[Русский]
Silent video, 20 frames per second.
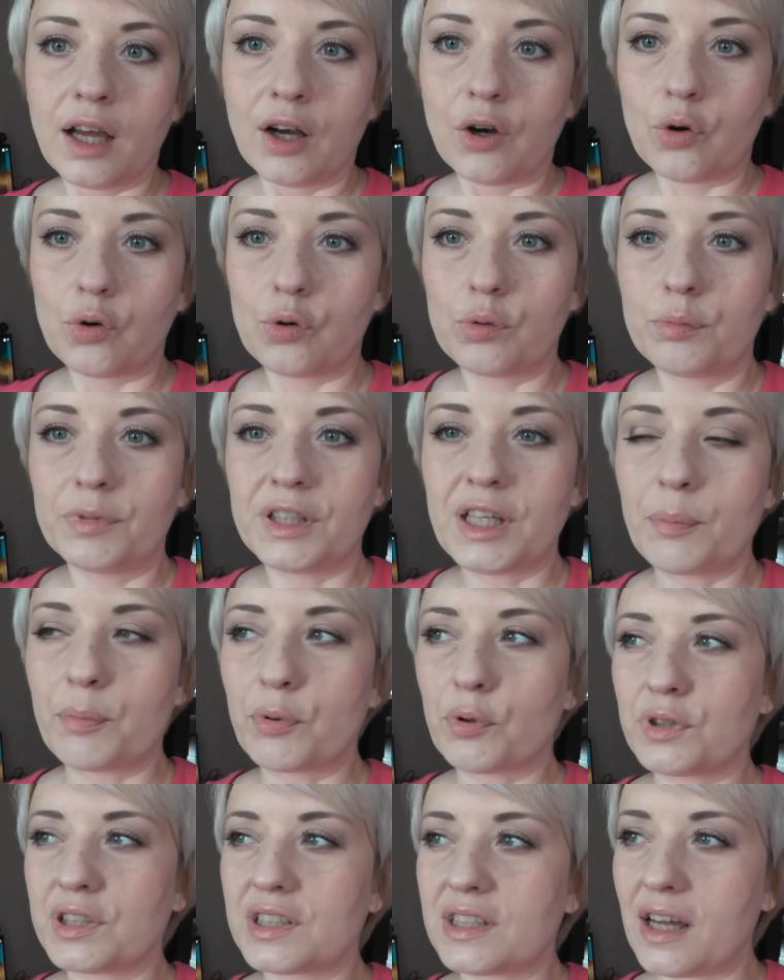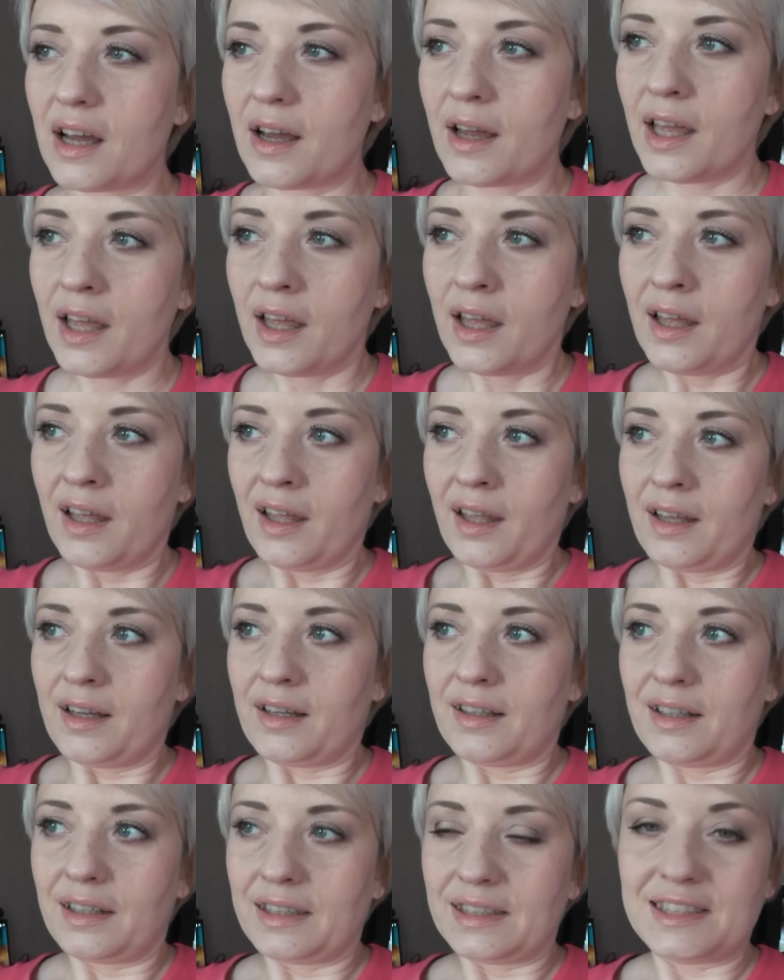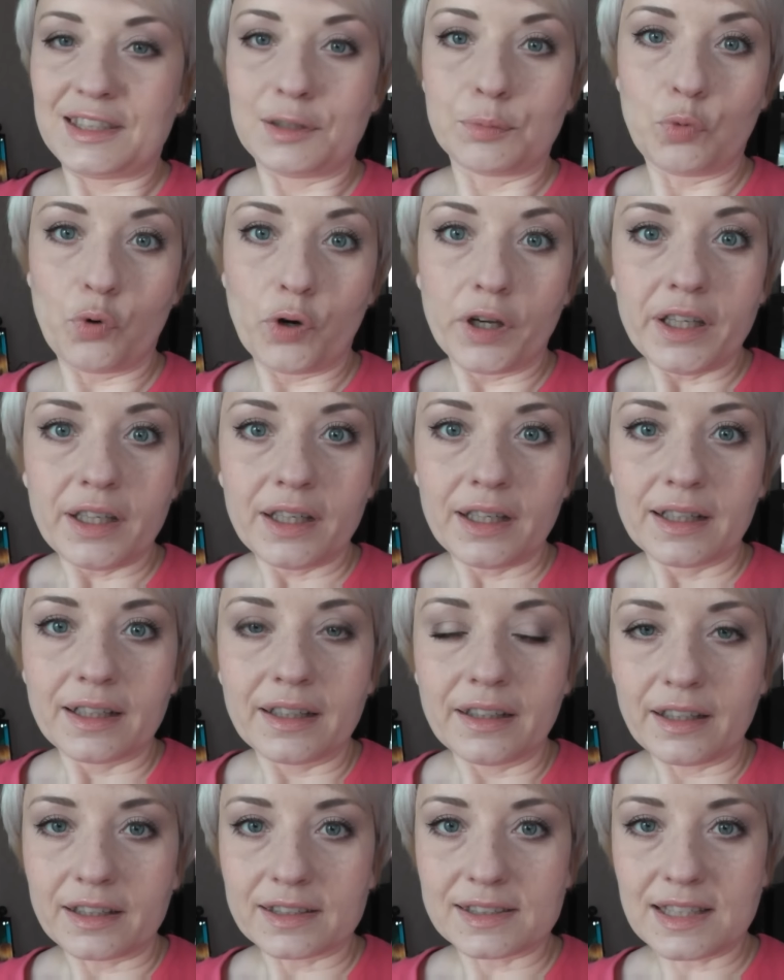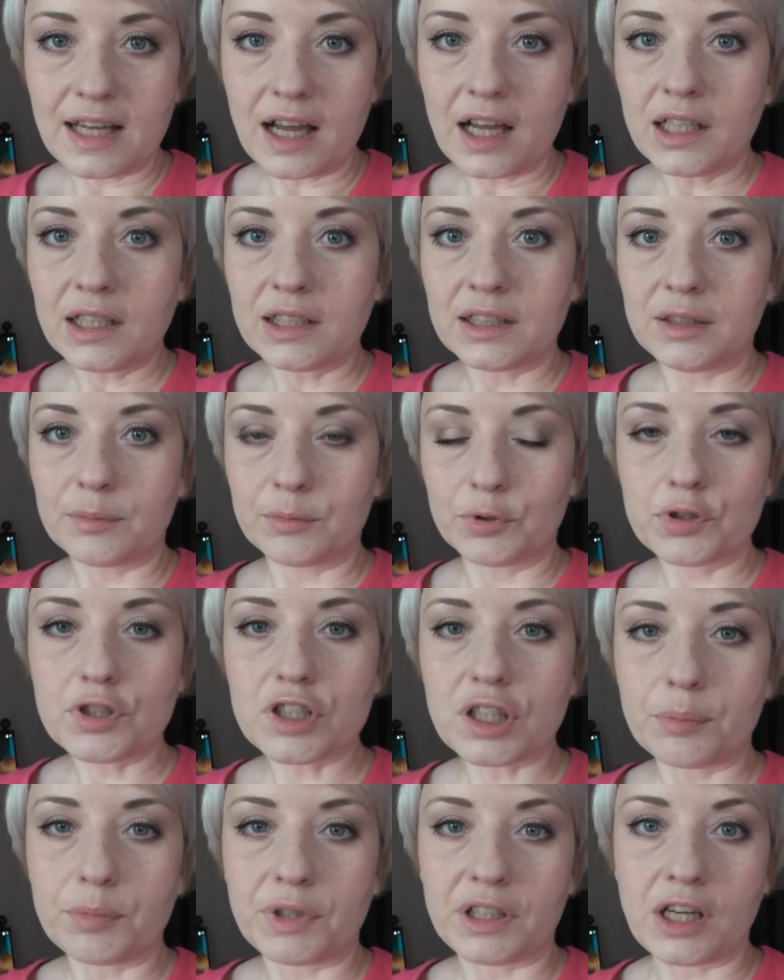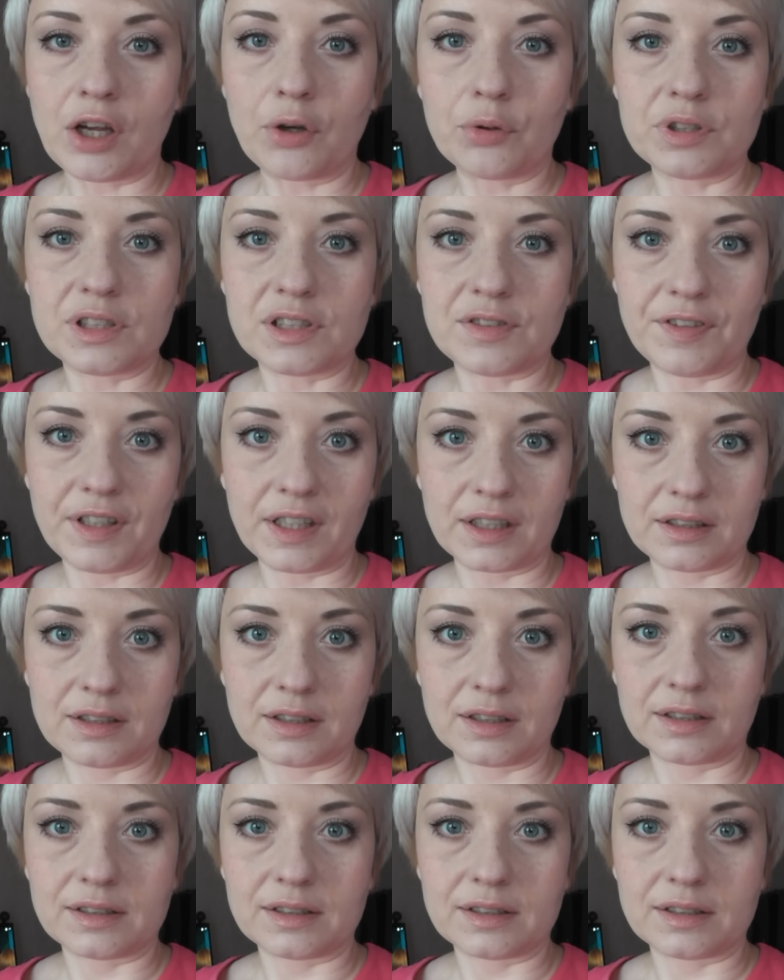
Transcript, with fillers: У меня просто а, зимой глаза немножко меняют цвет.